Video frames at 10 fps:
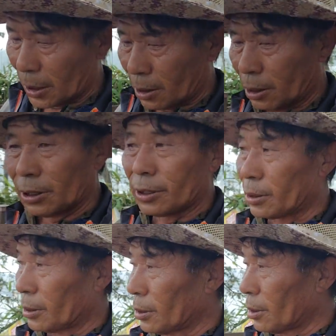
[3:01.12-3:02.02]
어,
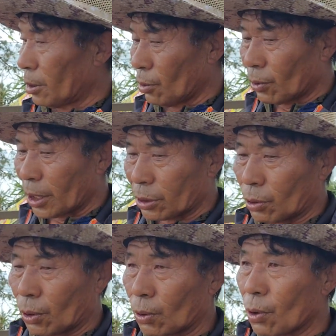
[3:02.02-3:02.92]
여기에
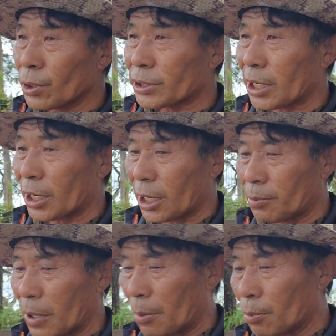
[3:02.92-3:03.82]
또 공사가
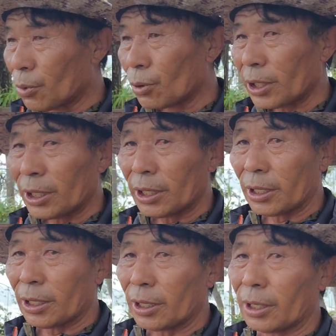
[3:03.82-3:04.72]

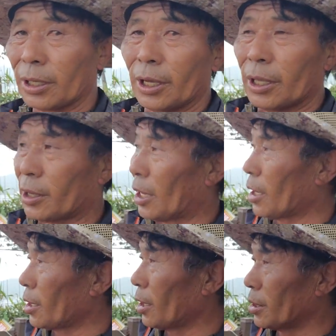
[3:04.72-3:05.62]
만물리
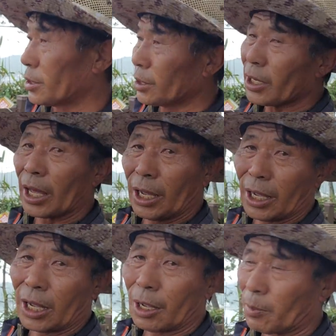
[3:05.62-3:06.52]
되기 전에
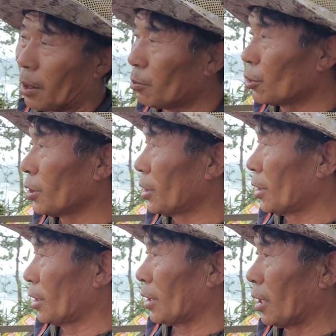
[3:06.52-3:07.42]

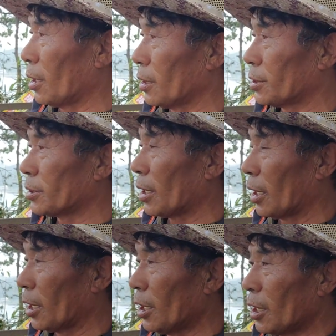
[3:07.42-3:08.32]
만물이 되기
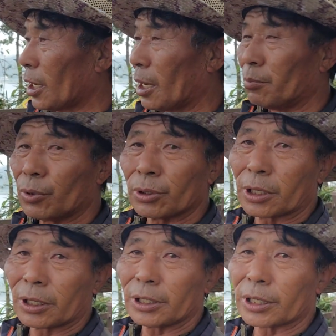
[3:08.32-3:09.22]
전에 한 번
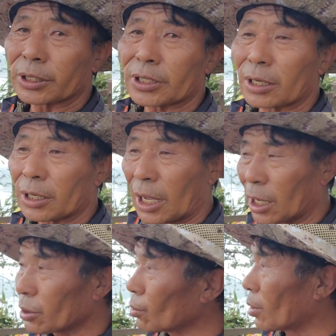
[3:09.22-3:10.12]
더 영상을
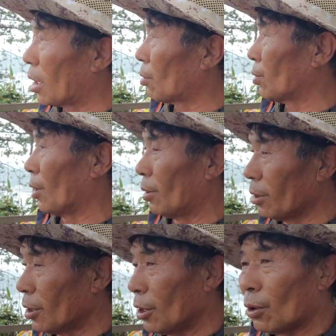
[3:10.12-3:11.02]
하도록 하고요
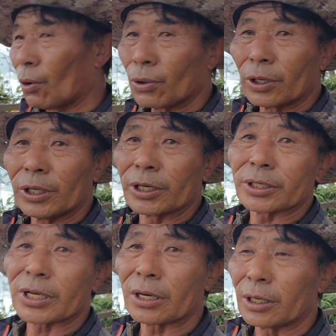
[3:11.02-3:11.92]
오늘
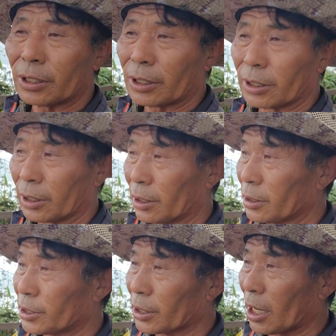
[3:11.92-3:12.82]
영상은
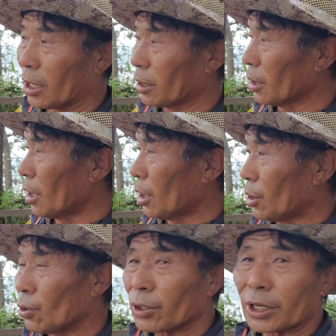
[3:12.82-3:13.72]
제가
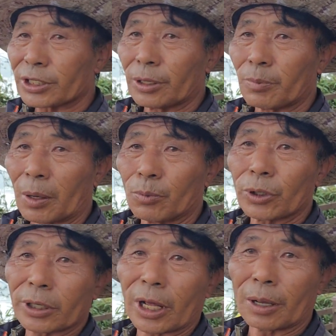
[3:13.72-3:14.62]
여기에서
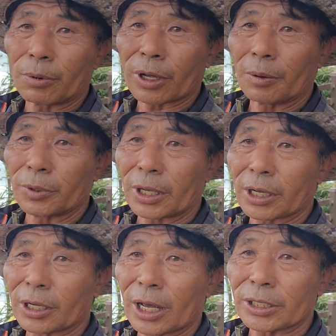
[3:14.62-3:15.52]
마무리를 해볼까 합니다
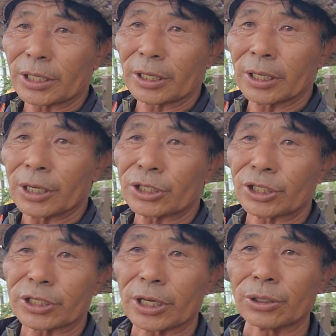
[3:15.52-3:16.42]
끝까지
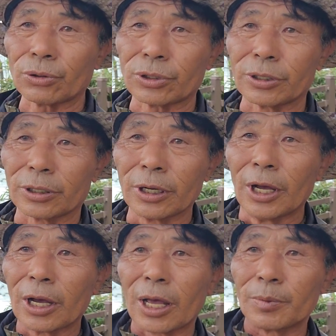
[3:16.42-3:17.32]
시청해 주셔서
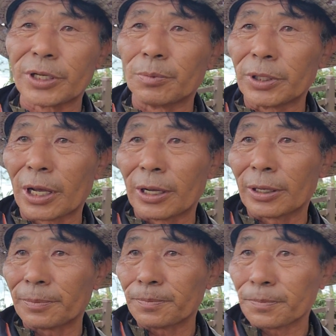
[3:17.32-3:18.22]

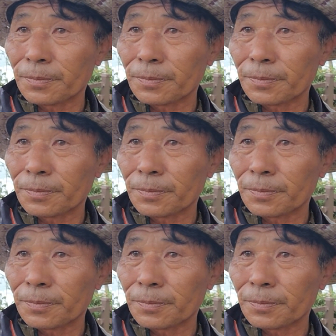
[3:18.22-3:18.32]
감사합니다